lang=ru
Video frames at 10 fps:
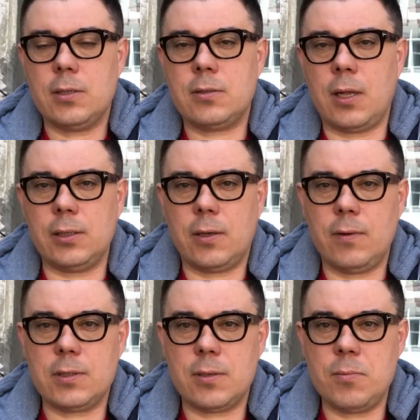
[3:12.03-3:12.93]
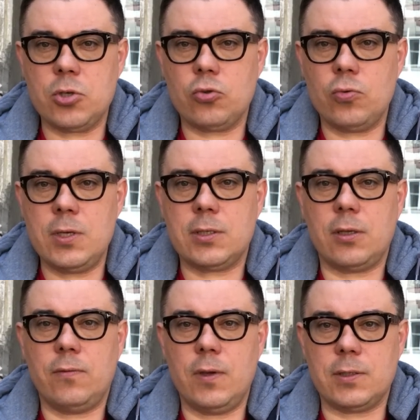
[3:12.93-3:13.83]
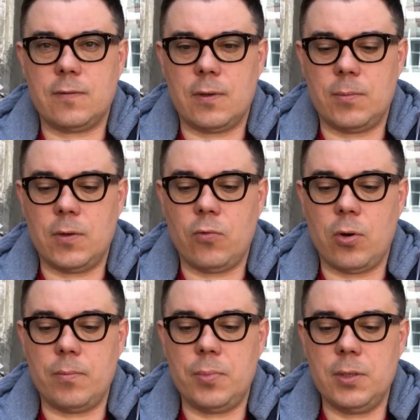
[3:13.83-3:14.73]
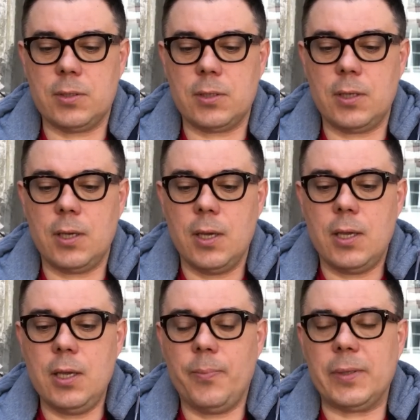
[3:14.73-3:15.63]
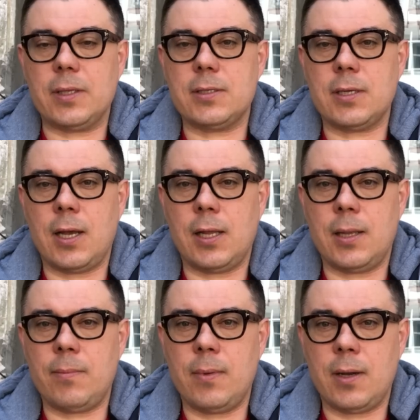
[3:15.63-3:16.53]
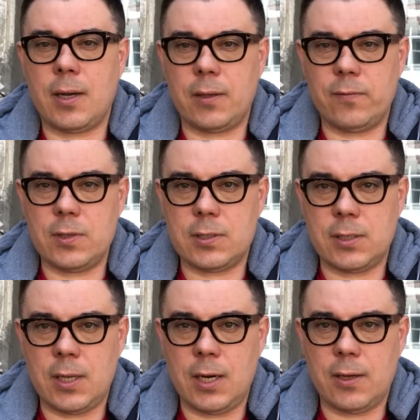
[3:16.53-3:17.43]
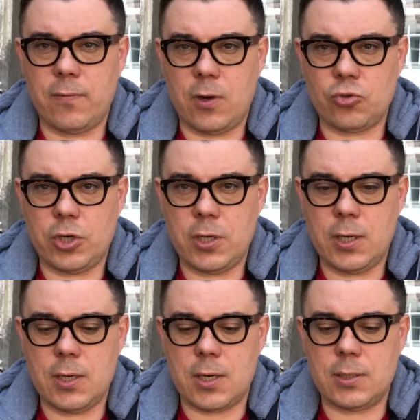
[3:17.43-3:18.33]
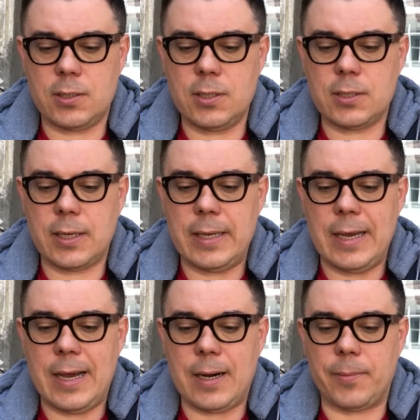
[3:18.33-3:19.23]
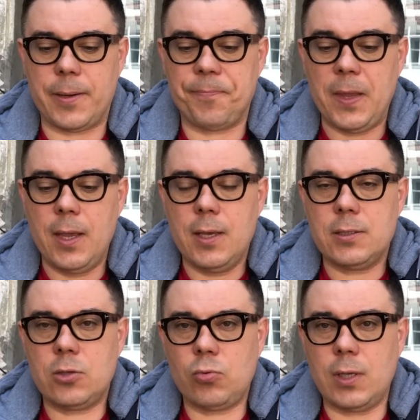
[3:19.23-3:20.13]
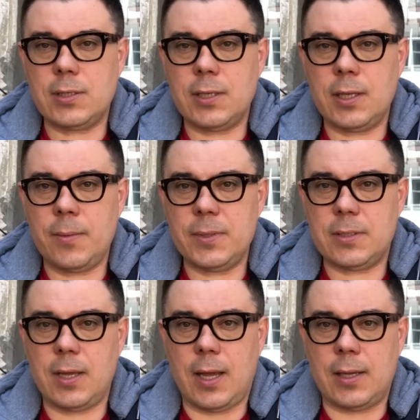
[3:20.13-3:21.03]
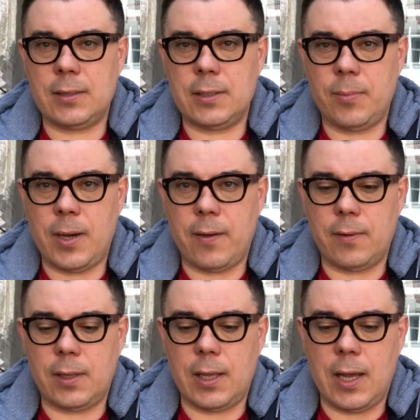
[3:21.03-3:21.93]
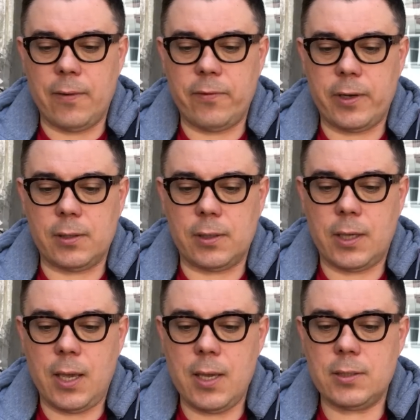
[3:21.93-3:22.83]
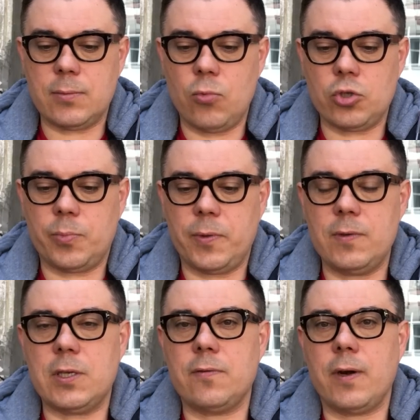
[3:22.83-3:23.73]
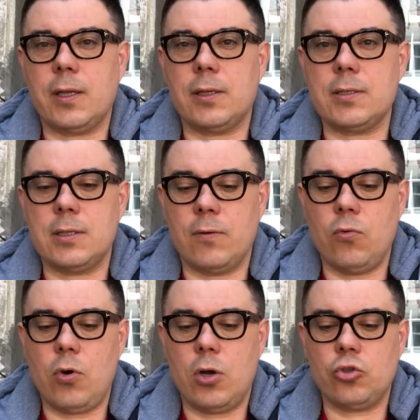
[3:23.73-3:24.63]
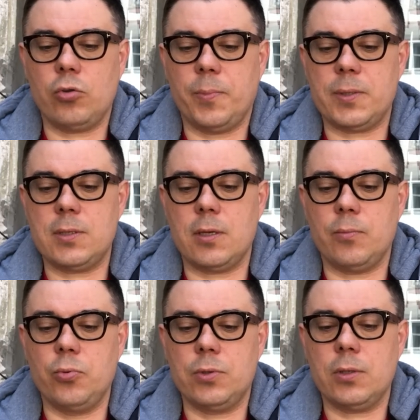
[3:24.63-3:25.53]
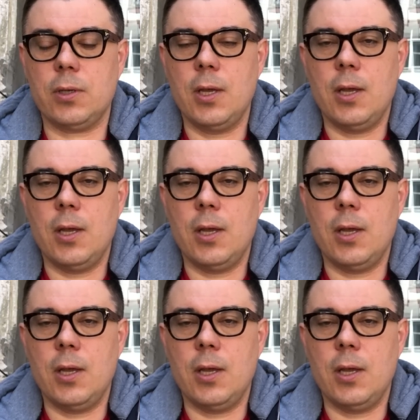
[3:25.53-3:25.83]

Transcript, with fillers: сталкивается между несоответствием его амбиций и потенциалом э, конвенциональных вооружений российской армии. Ситуация на местах, добавила Аврил Хейнс, может повысить вероятность того, что президент Путин